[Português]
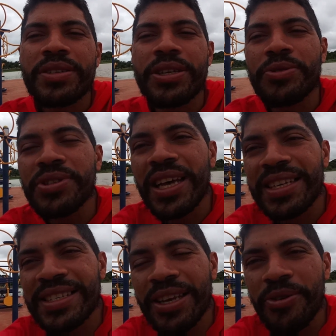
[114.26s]
Jesus
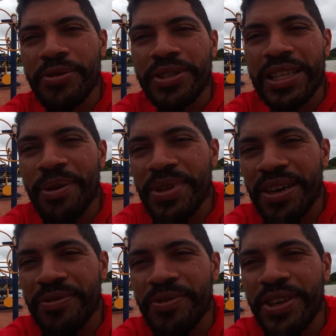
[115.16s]
nasceu na
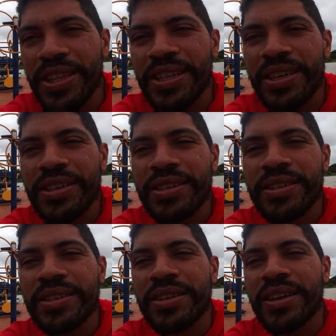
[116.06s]
minha vida
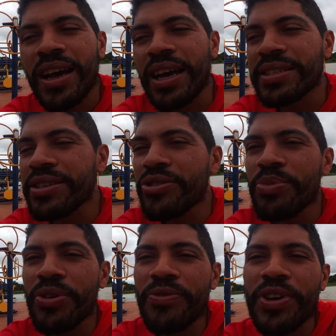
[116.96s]
Assim
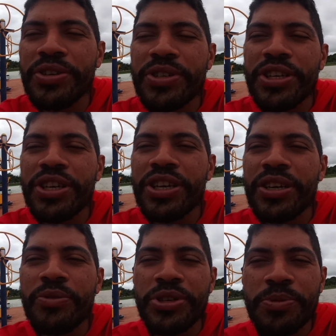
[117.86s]
como eu vejo
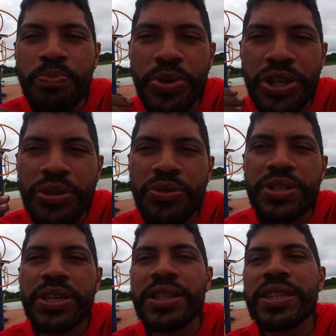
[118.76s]
que o Espírito
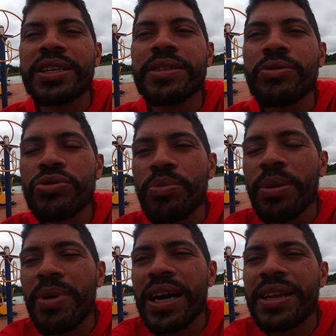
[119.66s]
Santo desceu
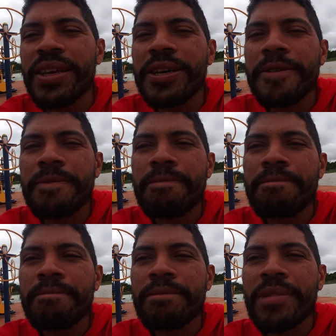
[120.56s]
sobre Maria,
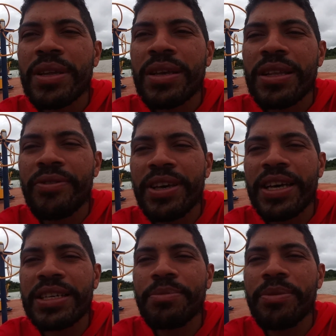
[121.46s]
é
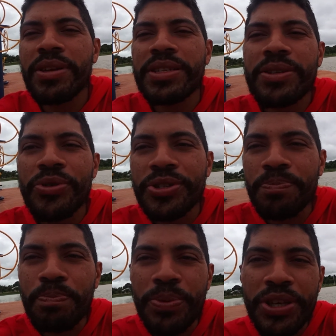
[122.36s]
verdade, a Bíblia diz que o
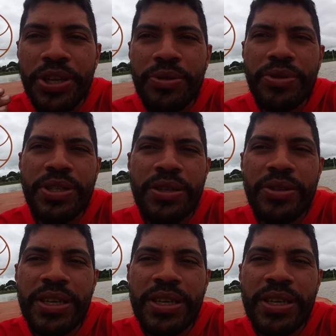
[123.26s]
Espírito Santo